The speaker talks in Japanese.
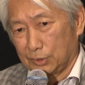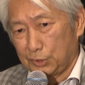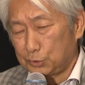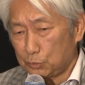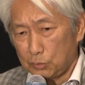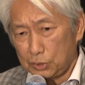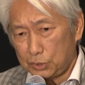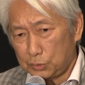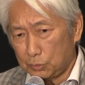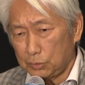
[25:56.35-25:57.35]
一人
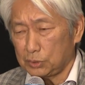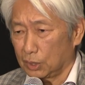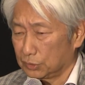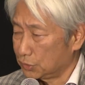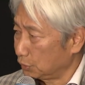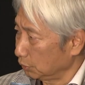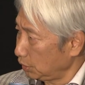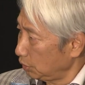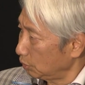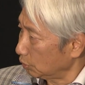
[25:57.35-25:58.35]
一人なんですよね。